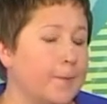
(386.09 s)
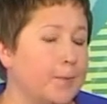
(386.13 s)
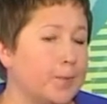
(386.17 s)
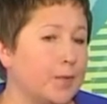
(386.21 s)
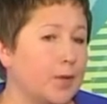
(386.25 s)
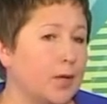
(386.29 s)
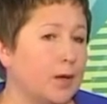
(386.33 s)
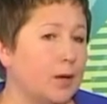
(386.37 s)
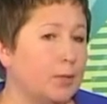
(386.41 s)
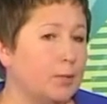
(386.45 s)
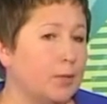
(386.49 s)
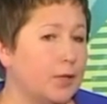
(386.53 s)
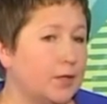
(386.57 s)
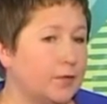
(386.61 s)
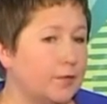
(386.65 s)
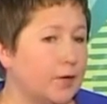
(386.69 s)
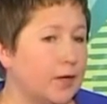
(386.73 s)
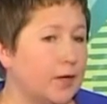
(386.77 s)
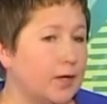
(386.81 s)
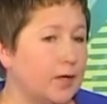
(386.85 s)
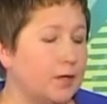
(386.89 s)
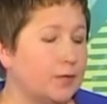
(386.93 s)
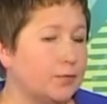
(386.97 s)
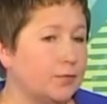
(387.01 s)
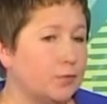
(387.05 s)
Э, мы
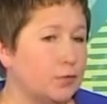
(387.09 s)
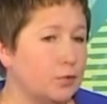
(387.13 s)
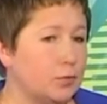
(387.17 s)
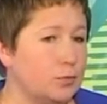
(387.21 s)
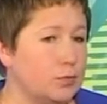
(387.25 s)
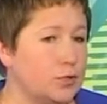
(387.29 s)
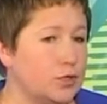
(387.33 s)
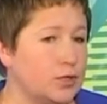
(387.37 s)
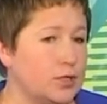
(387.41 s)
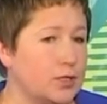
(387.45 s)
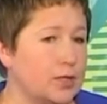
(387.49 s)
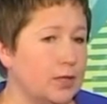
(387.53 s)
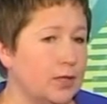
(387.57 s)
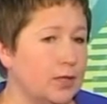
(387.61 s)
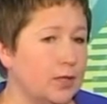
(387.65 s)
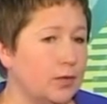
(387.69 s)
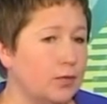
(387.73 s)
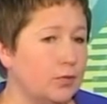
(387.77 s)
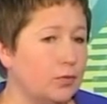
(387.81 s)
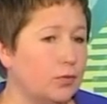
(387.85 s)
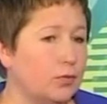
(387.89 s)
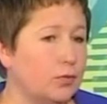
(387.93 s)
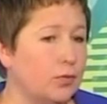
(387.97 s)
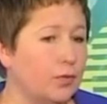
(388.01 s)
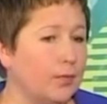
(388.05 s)
говорили в том числе
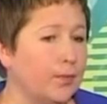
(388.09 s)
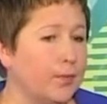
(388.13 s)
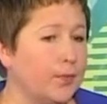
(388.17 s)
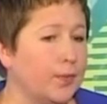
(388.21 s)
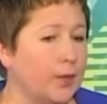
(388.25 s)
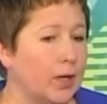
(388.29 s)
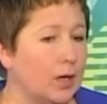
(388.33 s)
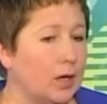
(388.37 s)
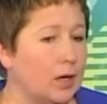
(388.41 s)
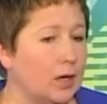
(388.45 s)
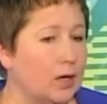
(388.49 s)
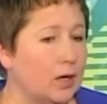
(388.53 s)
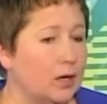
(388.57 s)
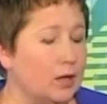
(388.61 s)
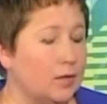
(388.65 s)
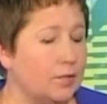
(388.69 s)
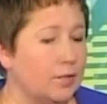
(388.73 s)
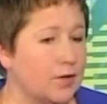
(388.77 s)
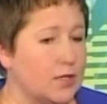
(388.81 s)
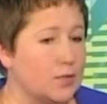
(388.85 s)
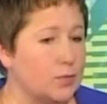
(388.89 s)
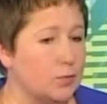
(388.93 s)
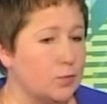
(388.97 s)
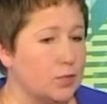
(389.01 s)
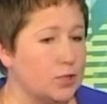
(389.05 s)
о
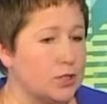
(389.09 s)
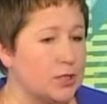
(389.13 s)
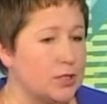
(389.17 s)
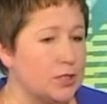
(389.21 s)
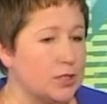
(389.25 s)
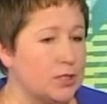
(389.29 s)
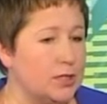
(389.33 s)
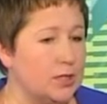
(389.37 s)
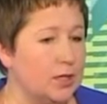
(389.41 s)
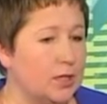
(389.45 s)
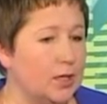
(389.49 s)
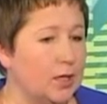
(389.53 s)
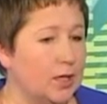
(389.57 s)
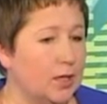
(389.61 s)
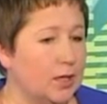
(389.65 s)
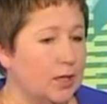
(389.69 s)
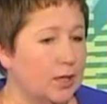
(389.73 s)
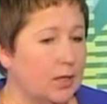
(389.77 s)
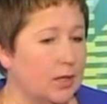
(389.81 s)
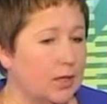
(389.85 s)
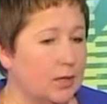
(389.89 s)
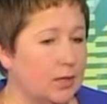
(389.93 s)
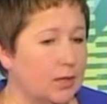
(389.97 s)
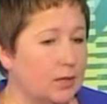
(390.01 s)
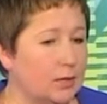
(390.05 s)
возможности
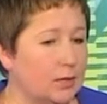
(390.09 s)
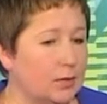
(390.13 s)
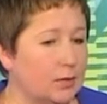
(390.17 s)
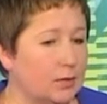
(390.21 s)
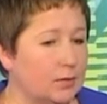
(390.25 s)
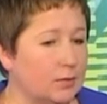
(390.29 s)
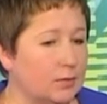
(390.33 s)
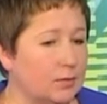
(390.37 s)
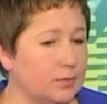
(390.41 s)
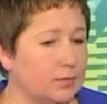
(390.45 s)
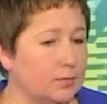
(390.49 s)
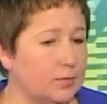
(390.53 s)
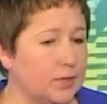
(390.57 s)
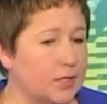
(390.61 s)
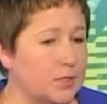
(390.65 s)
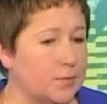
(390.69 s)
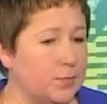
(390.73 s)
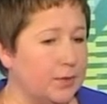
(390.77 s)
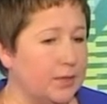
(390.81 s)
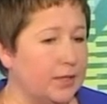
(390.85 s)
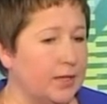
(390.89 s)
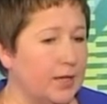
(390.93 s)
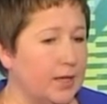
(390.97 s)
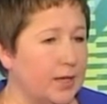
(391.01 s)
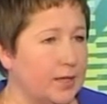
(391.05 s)

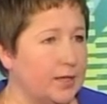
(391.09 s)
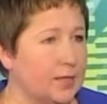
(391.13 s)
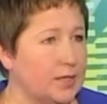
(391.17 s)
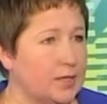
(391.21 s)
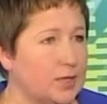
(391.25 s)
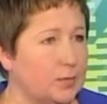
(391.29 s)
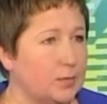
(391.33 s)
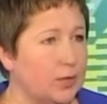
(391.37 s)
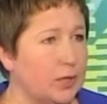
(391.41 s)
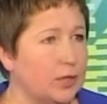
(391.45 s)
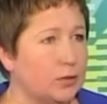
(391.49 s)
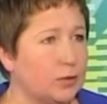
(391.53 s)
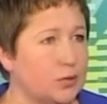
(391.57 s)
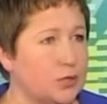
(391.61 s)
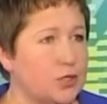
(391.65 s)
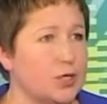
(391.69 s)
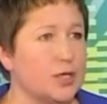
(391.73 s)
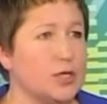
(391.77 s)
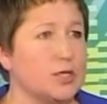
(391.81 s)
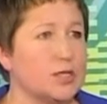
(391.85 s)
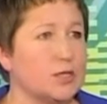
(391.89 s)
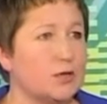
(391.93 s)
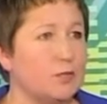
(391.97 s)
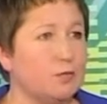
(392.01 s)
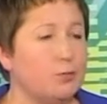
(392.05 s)
распределения земельных
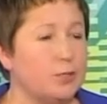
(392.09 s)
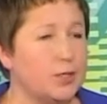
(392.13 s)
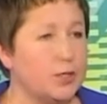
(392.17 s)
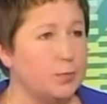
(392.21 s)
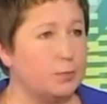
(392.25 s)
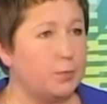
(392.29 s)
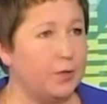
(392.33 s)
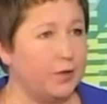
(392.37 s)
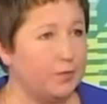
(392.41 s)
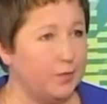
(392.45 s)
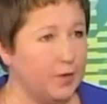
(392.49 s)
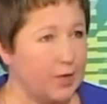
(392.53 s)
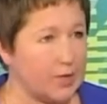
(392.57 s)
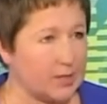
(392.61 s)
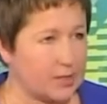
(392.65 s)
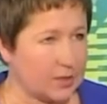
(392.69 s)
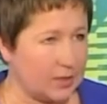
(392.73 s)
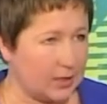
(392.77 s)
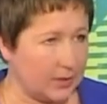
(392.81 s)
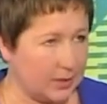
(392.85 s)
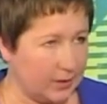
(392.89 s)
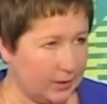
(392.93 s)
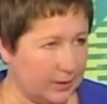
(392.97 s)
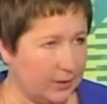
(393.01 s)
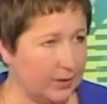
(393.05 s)
участков без привязки
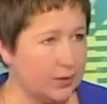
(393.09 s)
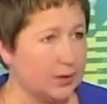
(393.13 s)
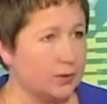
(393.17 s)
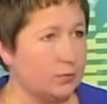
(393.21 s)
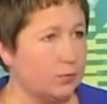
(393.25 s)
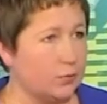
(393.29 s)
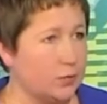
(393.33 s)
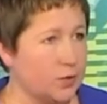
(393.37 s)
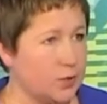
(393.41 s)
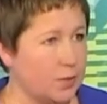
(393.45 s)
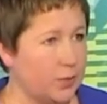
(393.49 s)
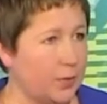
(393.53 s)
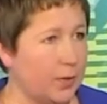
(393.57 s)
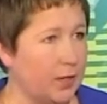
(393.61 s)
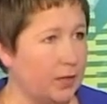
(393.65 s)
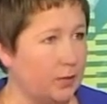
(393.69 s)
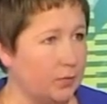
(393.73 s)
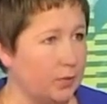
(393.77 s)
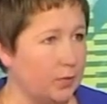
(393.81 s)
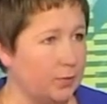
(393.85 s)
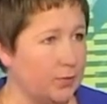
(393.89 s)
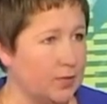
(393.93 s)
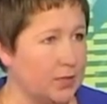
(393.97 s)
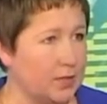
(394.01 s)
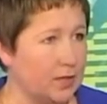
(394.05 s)
к конкретному муниципальному
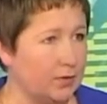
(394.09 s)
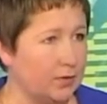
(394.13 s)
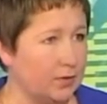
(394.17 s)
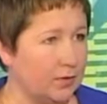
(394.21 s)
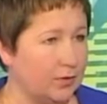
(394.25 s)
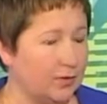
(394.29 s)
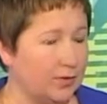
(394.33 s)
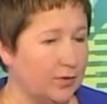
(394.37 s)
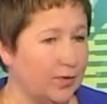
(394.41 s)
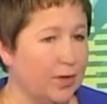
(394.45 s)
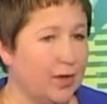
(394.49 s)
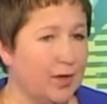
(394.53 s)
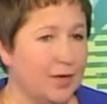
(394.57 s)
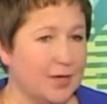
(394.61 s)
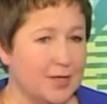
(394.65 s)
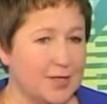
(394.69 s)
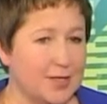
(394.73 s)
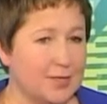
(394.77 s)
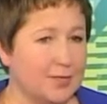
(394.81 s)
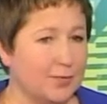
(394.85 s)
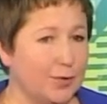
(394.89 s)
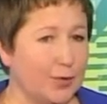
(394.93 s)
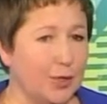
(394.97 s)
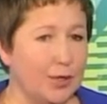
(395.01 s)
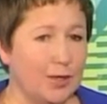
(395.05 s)
образованию.
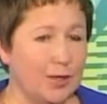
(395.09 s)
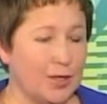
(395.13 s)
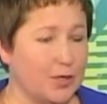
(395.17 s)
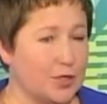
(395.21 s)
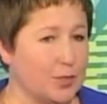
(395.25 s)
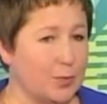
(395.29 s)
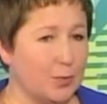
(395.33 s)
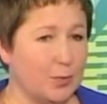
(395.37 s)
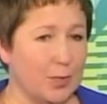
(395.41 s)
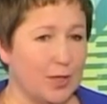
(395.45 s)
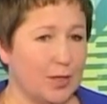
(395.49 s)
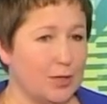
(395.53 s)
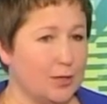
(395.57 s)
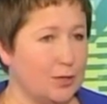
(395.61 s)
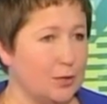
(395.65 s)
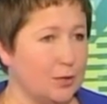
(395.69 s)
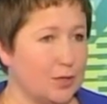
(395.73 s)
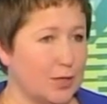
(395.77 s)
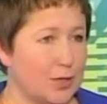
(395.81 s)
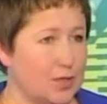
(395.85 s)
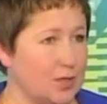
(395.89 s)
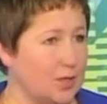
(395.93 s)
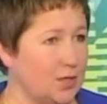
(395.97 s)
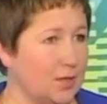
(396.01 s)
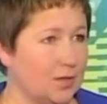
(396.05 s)
Сегодня наша молодежь
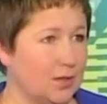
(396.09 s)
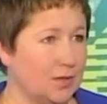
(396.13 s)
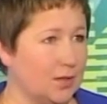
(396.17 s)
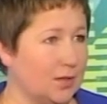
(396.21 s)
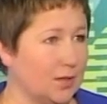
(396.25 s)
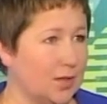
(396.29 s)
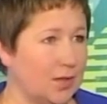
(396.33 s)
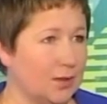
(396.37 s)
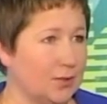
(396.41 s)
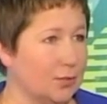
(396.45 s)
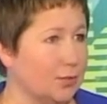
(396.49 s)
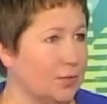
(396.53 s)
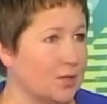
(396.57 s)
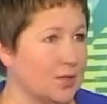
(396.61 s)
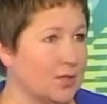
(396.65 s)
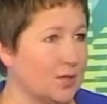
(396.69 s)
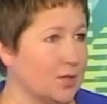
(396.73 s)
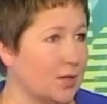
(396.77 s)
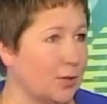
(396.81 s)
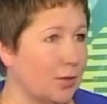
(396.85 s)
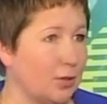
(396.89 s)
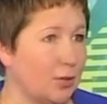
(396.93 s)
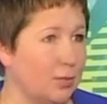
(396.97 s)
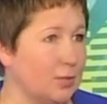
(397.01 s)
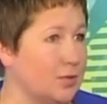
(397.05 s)
от севера до юга
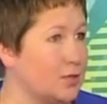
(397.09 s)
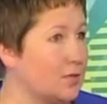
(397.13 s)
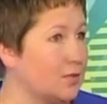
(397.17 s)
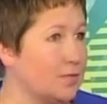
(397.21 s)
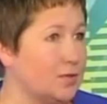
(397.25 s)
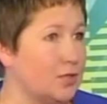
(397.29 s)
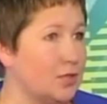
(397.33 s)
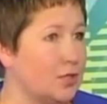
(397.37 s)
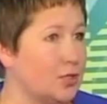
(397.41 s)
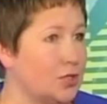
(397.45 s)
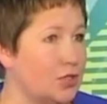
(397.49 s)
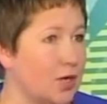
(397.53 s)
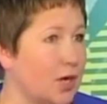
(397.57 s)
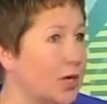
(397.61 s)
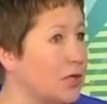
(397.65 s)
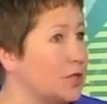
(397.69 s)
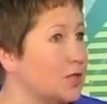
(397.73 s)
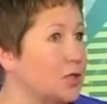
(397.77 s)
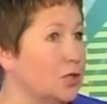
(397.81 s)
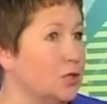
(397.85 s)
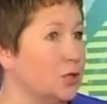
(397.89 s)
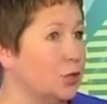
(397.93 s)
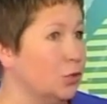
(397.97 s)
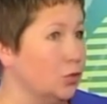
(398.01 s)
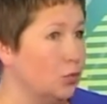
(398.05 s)
знакомится,
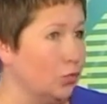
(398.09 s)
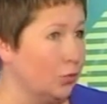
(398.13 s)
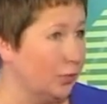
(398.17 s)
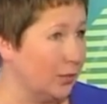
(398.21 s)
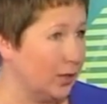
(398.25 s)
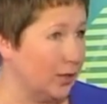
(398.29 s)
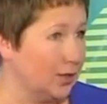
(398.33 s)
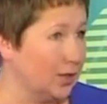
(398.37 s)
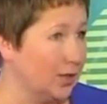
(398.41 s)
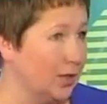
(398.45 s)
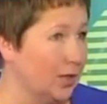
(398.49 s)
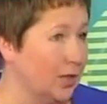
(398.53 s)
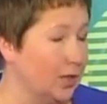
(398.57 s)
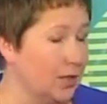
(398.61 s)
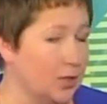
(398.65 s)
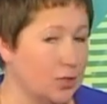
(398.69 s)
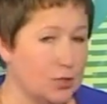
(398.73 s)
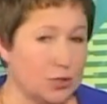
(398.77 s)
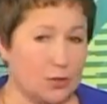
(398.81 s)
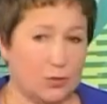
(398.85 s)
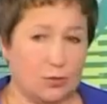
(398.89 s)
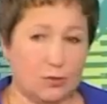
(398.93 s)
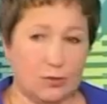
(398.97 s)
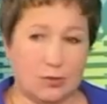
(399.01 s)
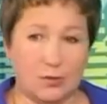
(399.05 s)
встречается и не думает,
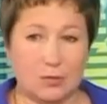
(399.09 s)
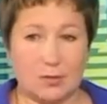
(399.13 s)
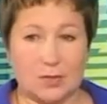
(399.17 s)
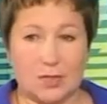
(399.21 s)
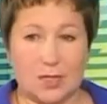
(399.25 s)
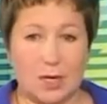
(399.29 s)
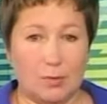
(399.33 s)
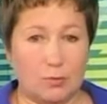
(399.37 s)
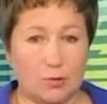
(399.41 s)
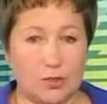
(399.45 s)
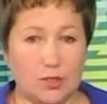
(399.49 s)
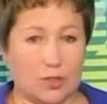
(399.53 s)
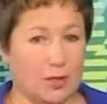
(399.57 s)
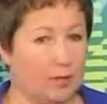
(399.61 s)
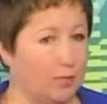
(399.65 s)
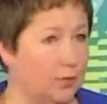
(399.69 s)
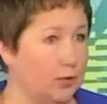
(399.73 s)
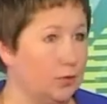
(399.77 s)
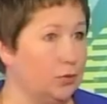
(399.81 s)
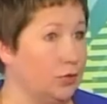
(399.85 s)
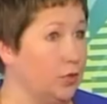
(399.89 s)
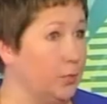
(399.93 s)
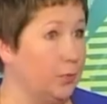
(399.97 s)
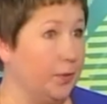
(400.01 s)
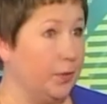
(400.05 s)
что замуж я
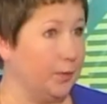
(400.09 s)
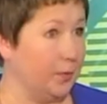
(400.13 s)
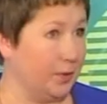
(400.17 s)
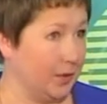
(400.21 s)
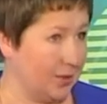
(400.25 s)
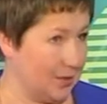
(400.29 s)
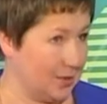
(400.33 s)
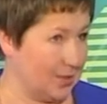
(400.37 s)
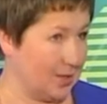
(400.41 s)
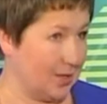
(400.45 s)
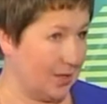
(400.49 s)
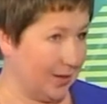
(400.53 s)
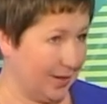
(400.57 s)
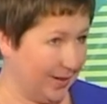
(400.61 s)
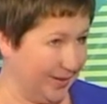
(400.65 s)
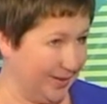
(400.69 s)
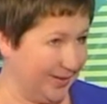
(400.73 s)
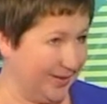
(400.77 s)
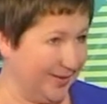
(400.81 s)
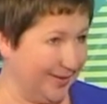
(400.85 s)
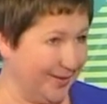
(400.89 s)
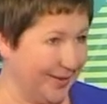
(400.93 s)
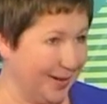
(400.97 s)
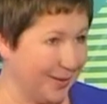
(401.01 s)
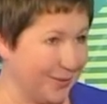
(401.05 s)
выйду непременно за
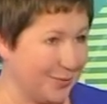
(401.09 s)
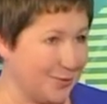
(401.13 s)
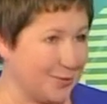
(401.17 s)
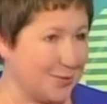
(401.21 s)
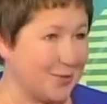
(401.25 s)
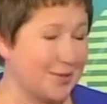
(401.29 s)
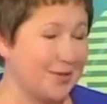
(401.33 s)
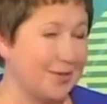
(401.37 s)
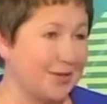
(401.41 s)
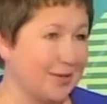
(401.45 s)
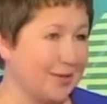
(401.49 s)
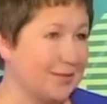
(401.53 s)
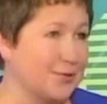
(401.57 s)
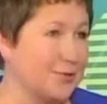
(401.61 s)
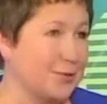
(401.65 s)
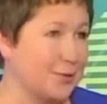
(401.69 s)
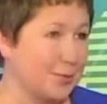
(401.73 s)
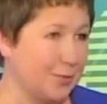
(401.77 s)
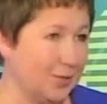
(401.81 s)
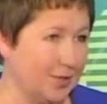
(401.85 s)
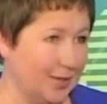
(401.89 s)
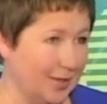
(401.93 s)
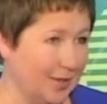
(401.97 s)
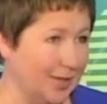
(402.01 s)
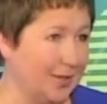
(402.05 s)
Архангелогородца, для того,
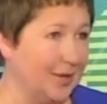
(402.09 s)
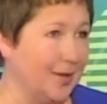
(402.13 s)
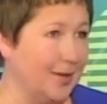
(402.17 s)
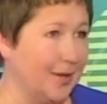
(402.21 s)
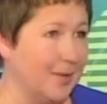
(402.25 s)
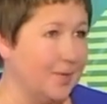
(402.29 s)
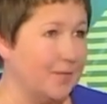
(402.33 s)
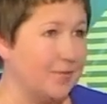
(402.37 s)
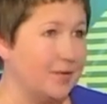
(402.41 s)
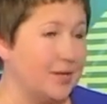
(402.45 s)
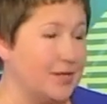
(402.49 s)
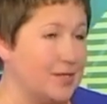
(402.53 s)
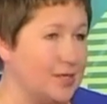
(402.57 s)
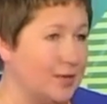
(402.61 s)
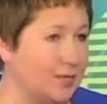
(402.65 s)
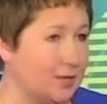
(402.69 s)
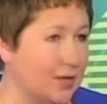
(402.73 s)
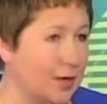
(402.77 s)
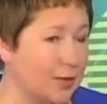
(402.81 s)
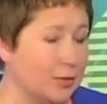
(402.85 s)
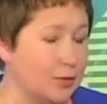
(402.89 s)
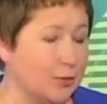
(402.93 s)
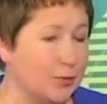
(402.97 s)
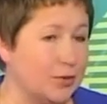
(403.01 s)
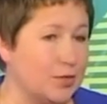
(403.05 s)
чтобы да, войти в
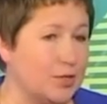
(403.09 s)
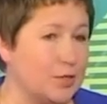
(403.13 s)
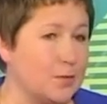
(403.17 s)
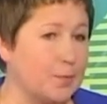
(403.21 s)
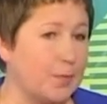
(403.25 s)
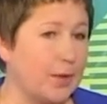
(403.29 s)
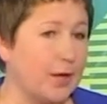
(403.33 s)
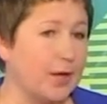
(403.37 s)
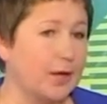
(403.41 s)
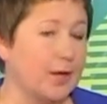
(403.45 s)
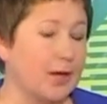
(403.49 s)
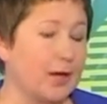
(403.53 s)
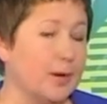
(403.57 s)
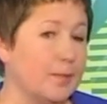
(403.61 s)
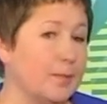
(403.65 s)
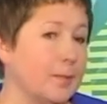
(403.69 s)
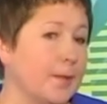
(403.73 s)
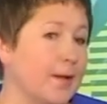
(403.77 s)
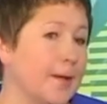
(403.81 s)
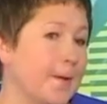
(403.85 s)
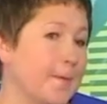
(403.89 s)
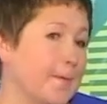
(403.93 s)
какую-то из программ.